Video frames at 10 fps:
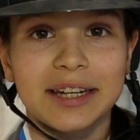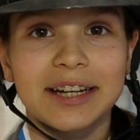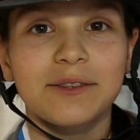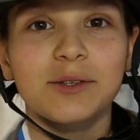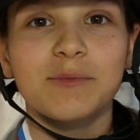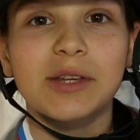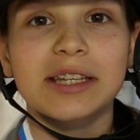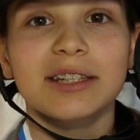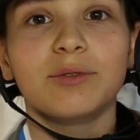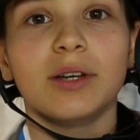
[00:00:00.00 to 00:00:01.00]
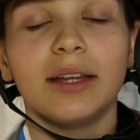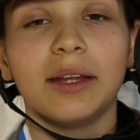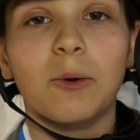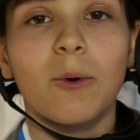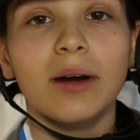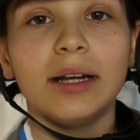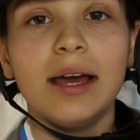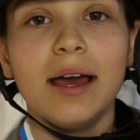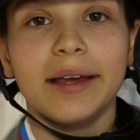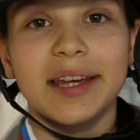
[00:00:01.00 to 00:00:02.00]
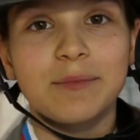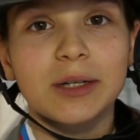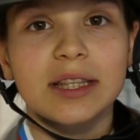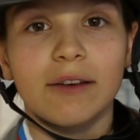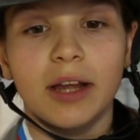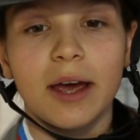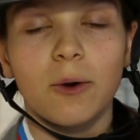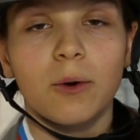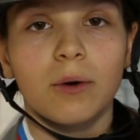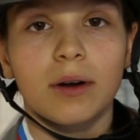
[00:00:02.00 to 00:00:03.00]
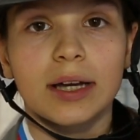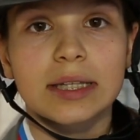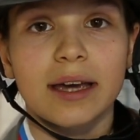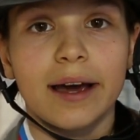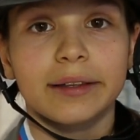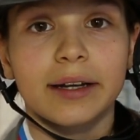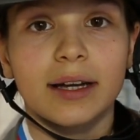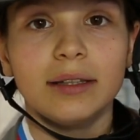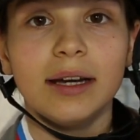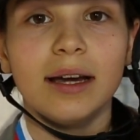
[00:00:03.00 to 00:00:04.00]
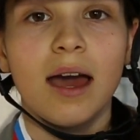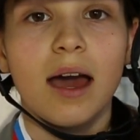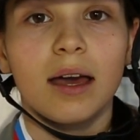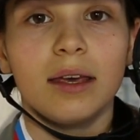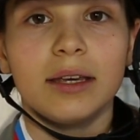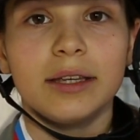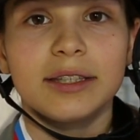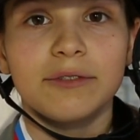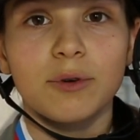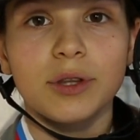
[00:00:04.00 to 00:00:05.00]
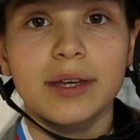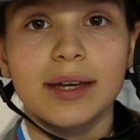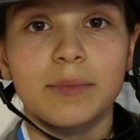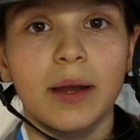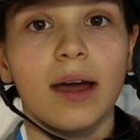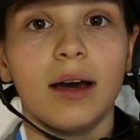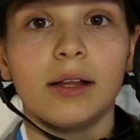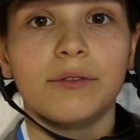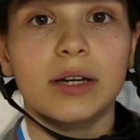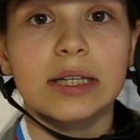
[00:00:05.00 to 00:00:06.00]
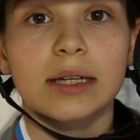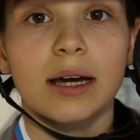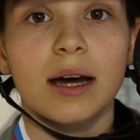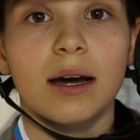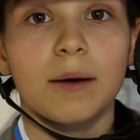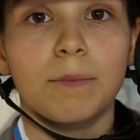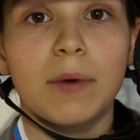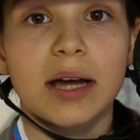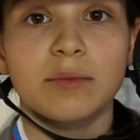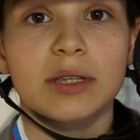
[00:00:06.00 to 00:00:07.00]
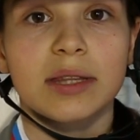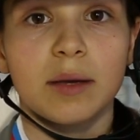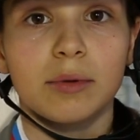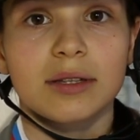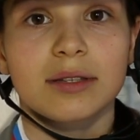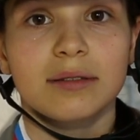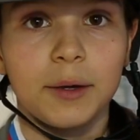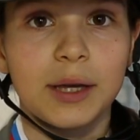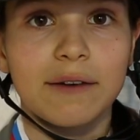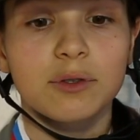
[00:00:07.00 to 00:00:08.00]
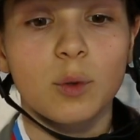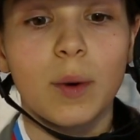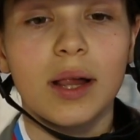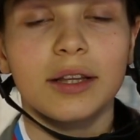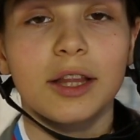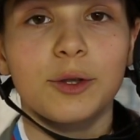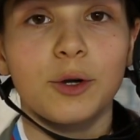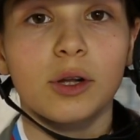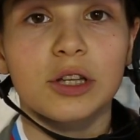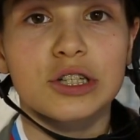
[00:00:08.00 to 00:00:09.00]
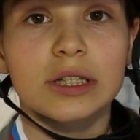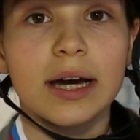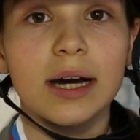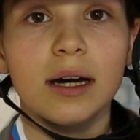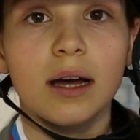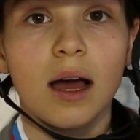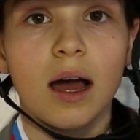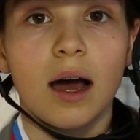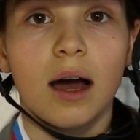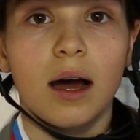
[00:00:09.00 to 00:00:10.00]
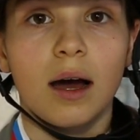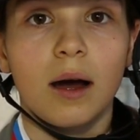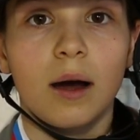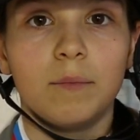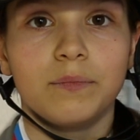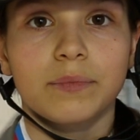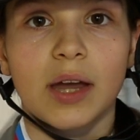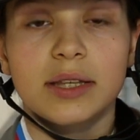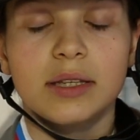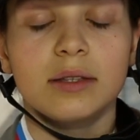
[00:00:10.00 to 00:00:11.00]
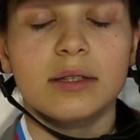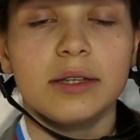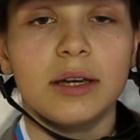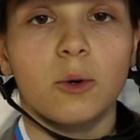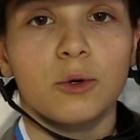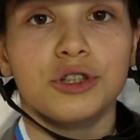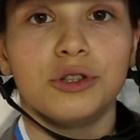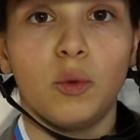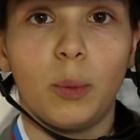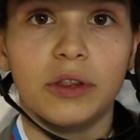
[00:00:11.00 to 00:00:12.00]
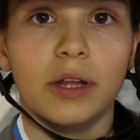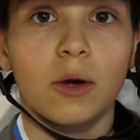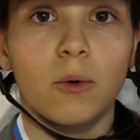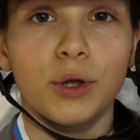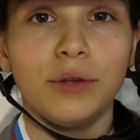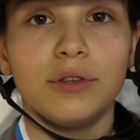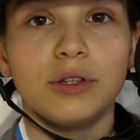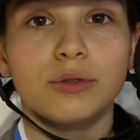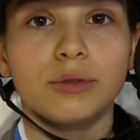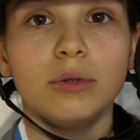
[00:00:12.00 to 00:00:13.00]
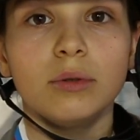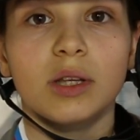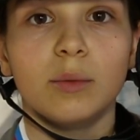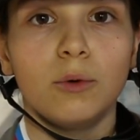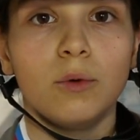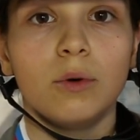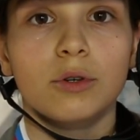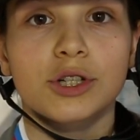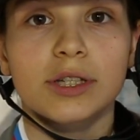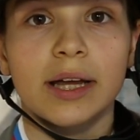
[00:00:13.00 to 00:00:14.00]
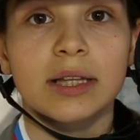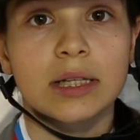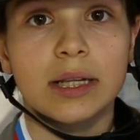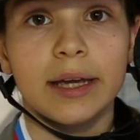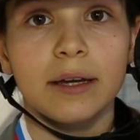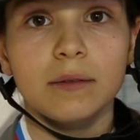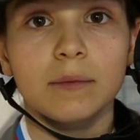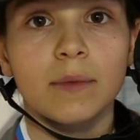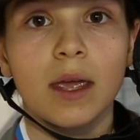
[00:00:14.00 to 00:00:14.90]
Здравствуйте, меня зовут Анна Гоголь, я представляю КСК «Отрада», и сегодня я приехала в КСК «Максима Стейблс». Я выступала на трех лошадях, а, один из них очень опытный конь, Виниту, ему 16 лет,